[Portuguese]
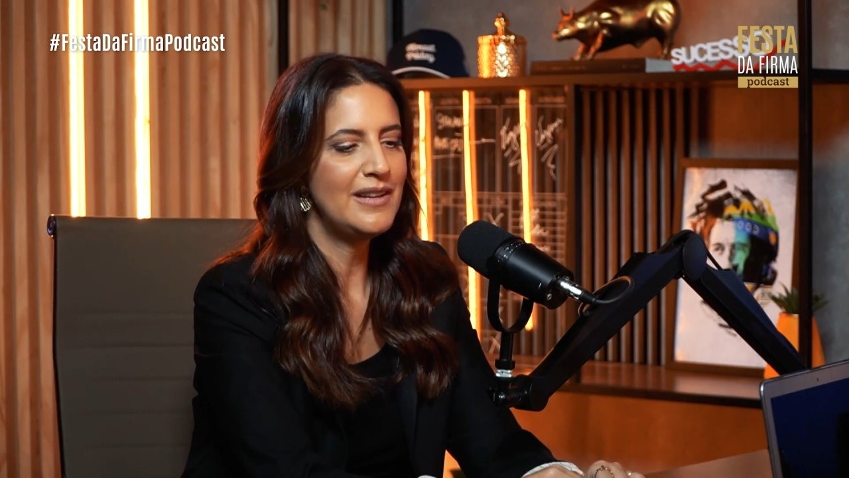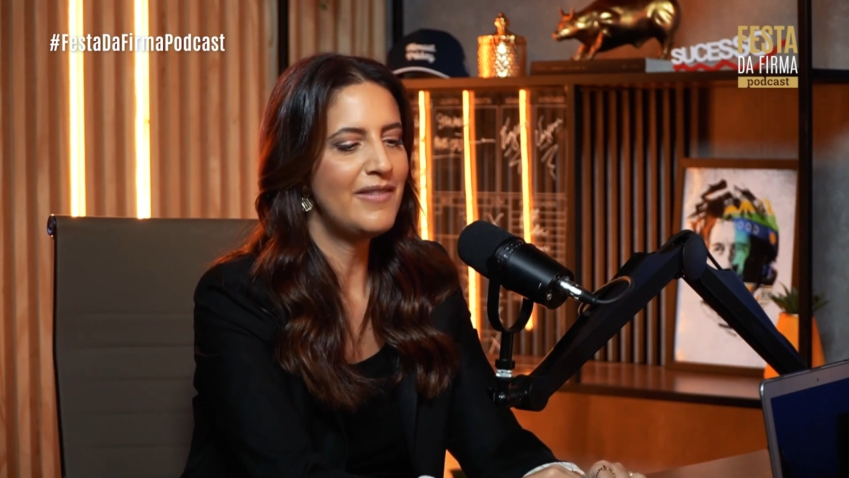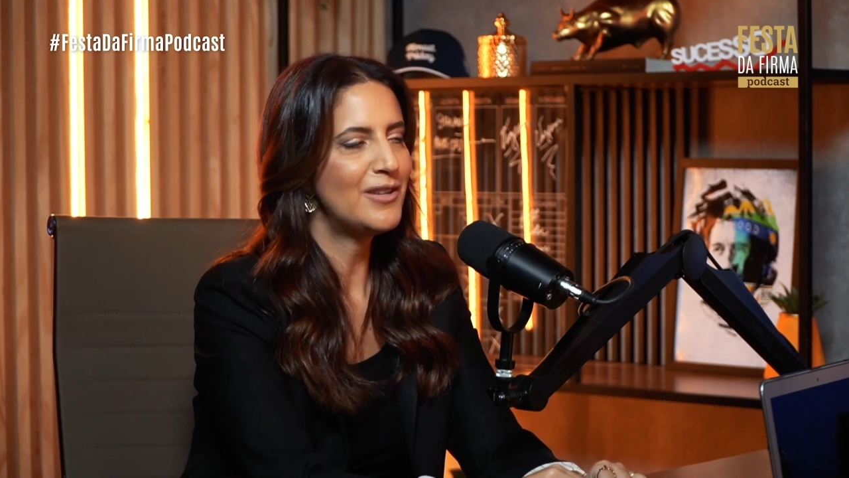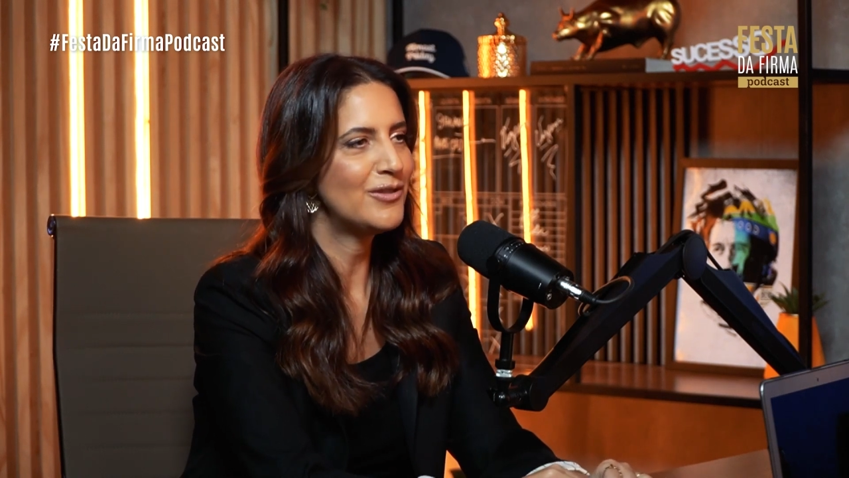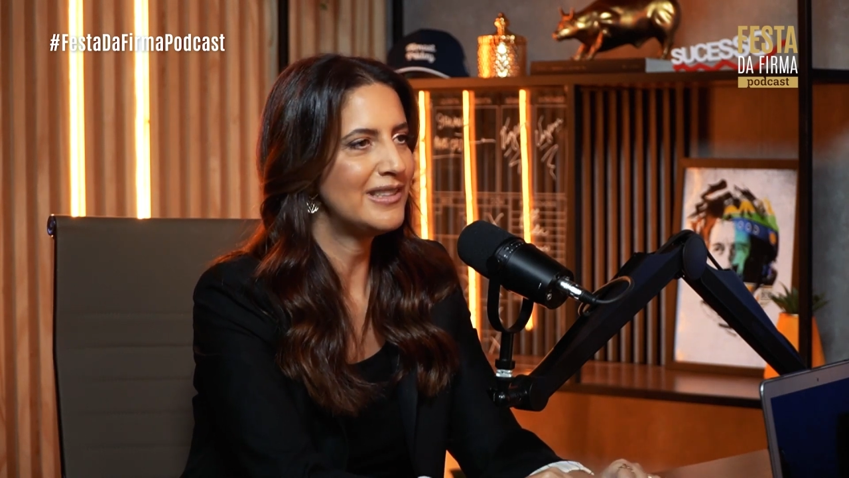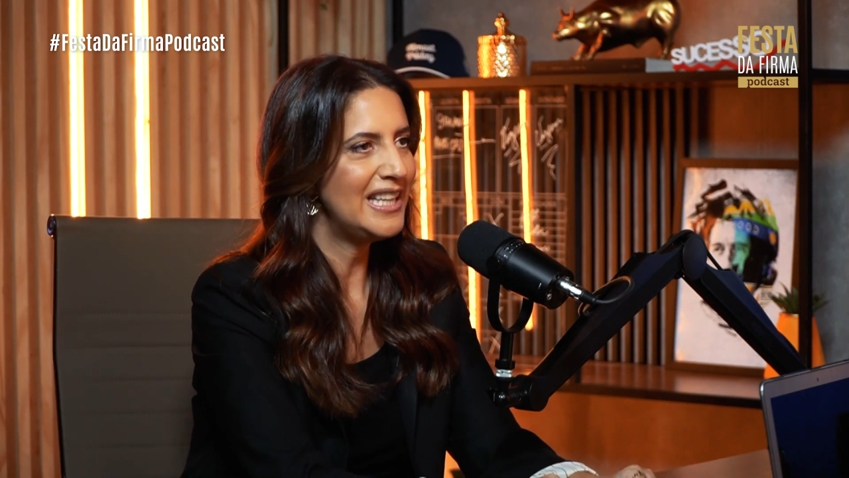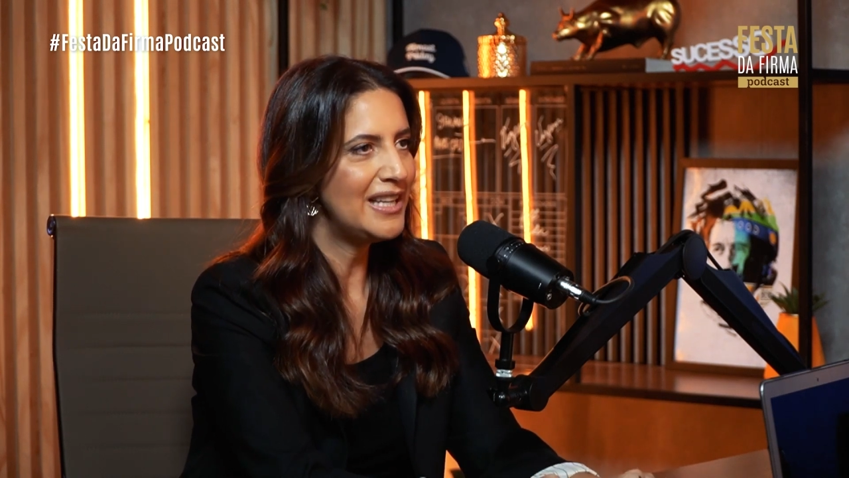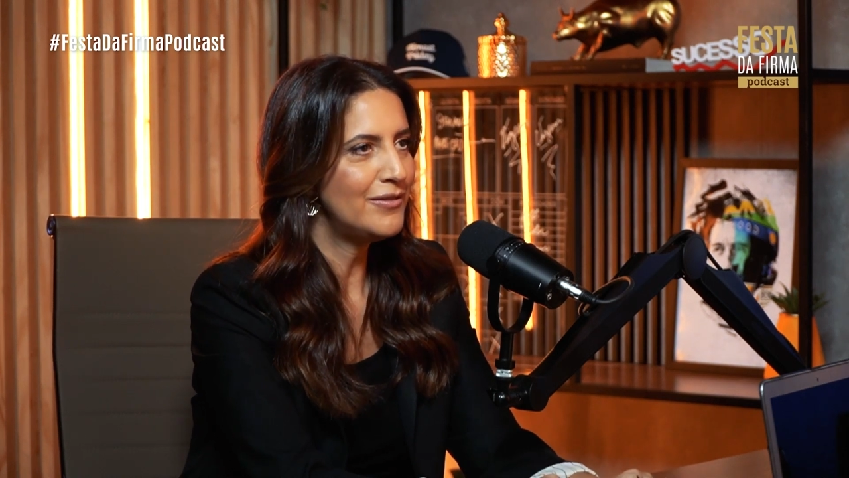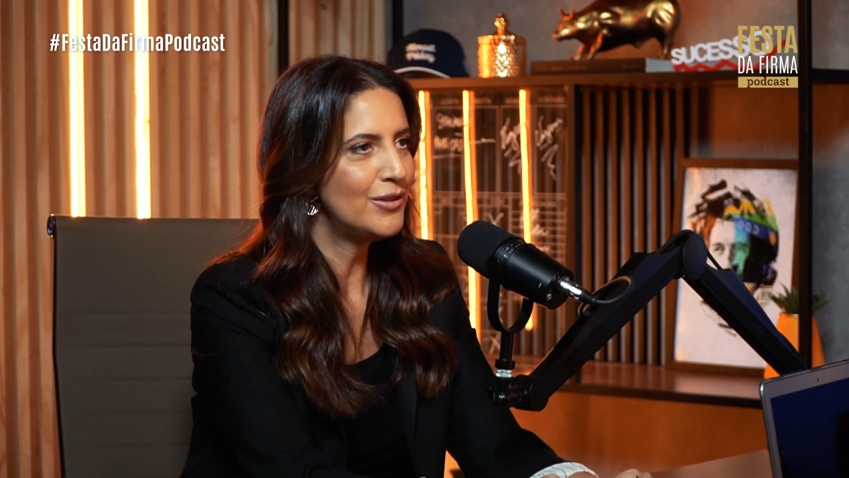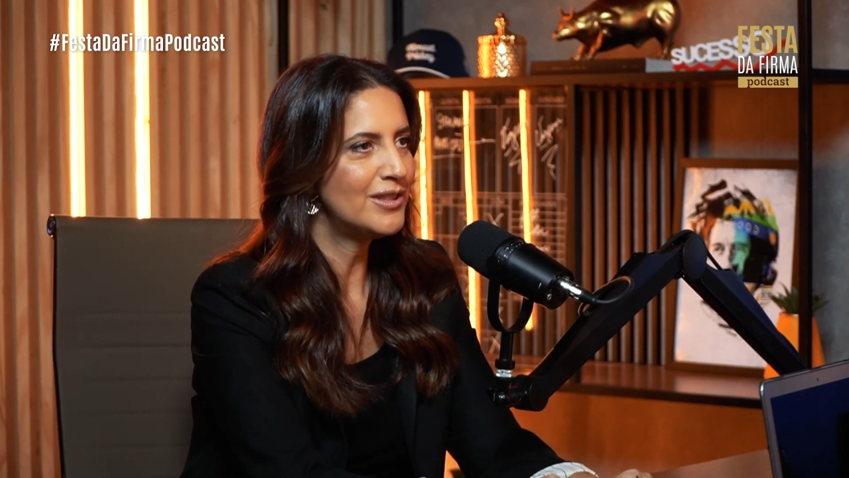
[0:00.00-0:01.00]
vários
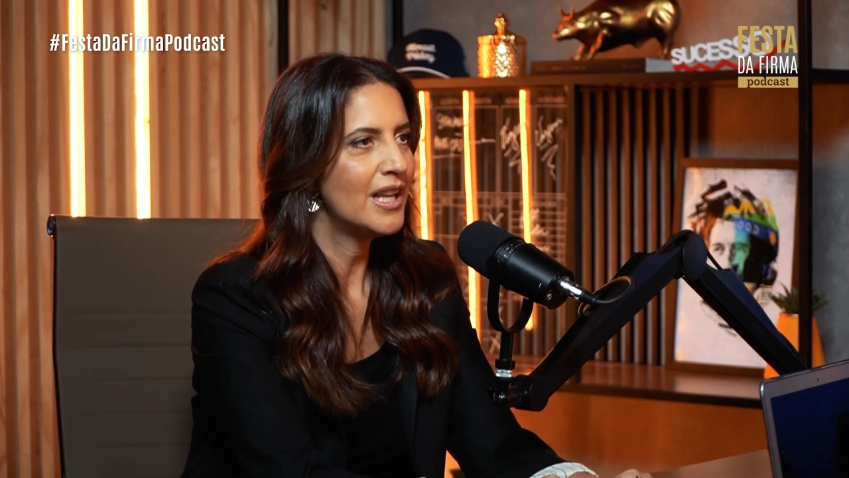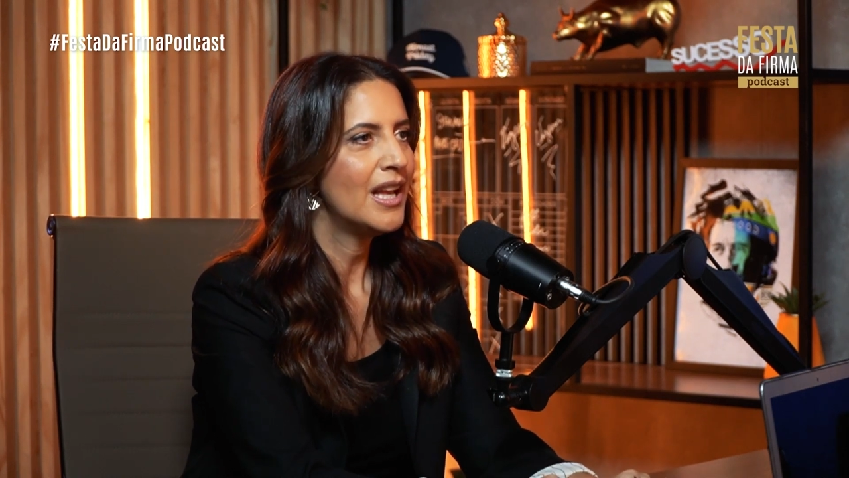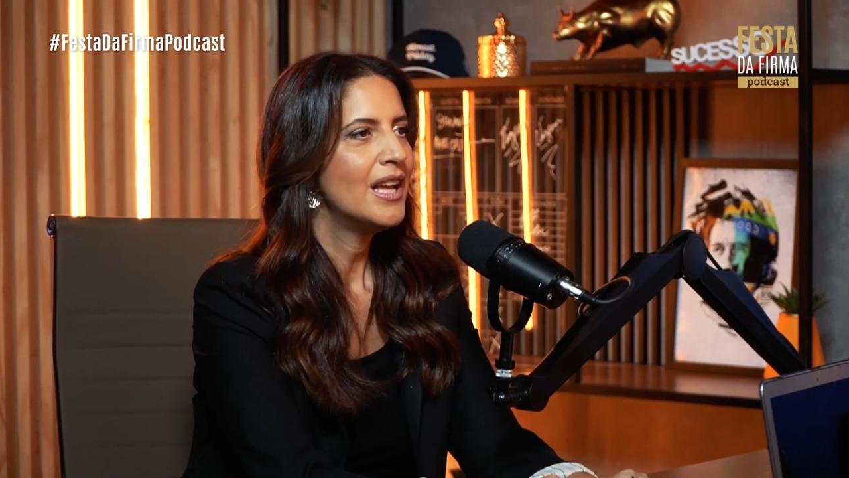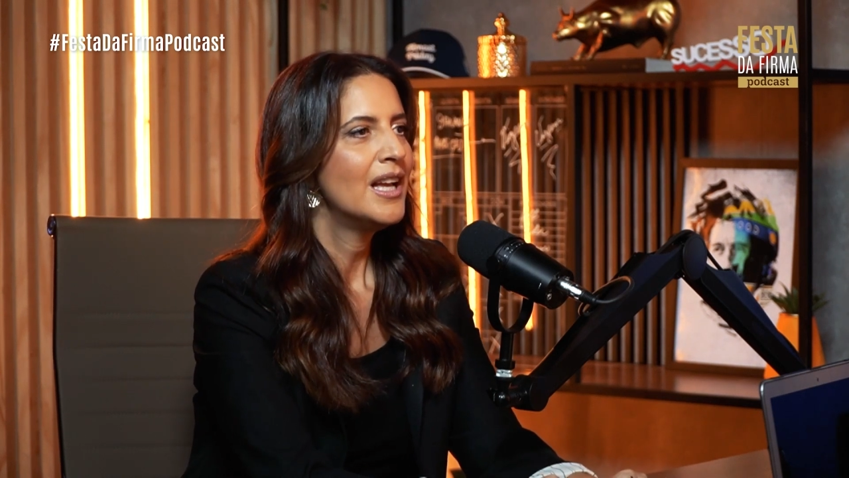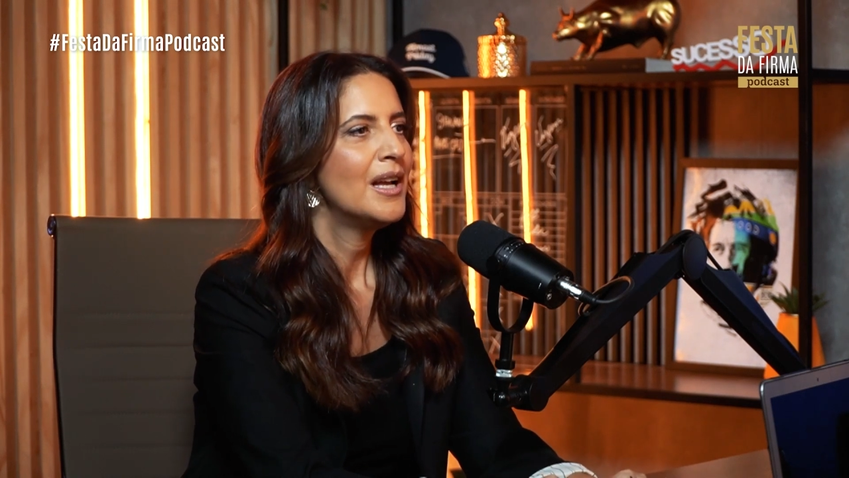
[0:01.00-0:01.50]
livros. Ajuda?